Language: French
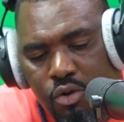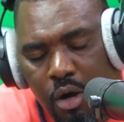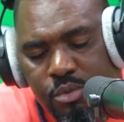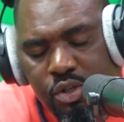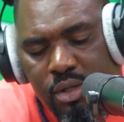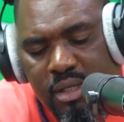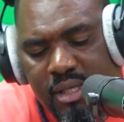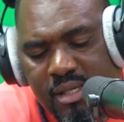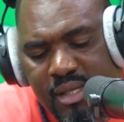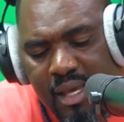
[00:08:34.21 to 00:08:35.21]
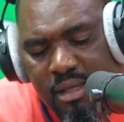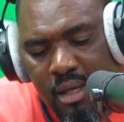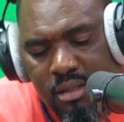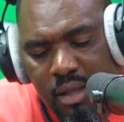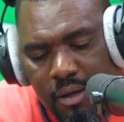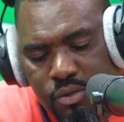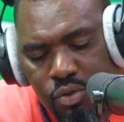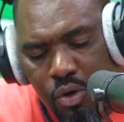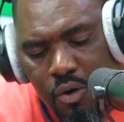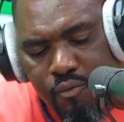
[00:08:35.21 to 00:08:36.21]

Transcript: Comme je le disais tantôt,